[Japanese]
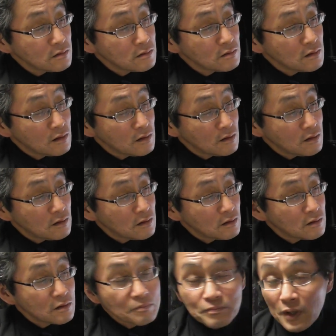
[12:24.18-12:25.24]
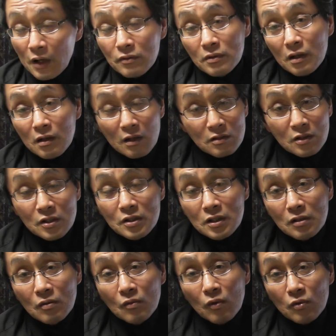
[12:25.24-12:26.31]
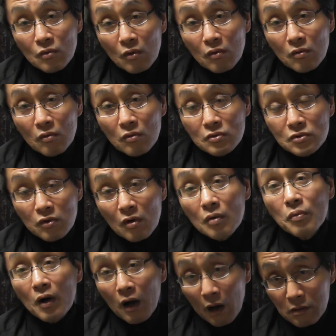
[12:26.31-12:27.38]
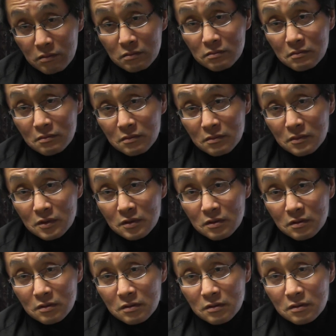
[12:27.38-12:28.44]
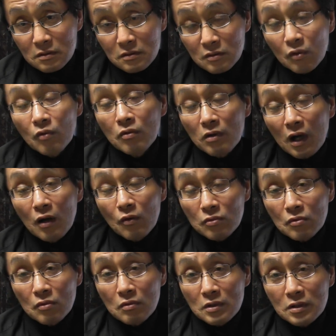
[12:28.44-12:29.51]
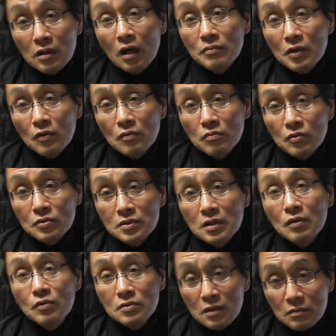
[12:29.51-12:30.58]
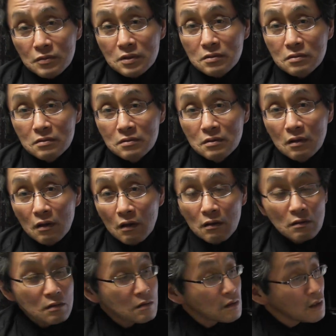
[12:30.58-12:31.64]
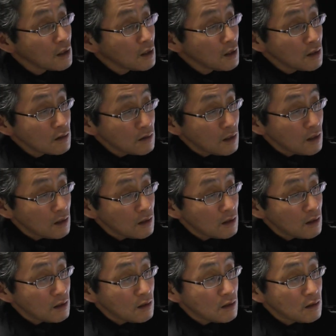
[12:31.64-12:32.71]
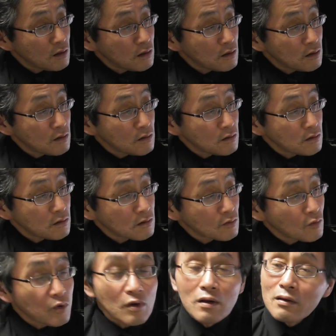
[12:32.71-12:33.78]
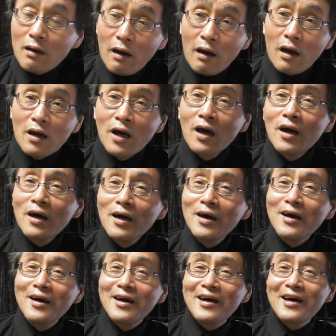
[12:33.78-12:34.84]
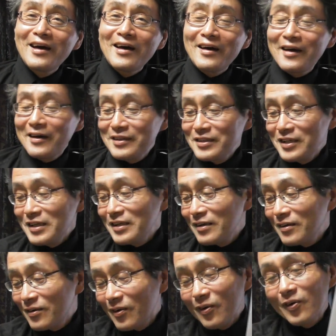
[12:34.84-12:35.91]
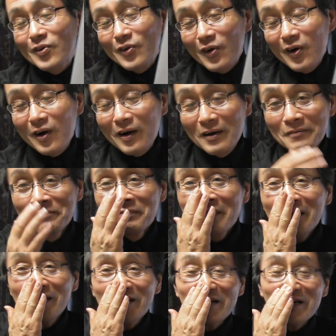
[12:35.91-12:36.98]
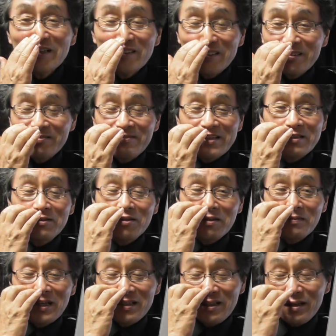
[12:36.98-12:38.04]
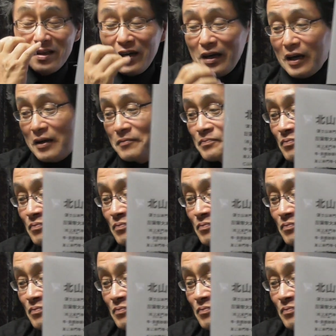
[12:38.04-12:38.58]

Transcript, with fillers: えー、白煙が出り日光の相母があるところが、この北山本門寺でございます。はい、で、えー、これね、日光の赤があるっていうと、またね、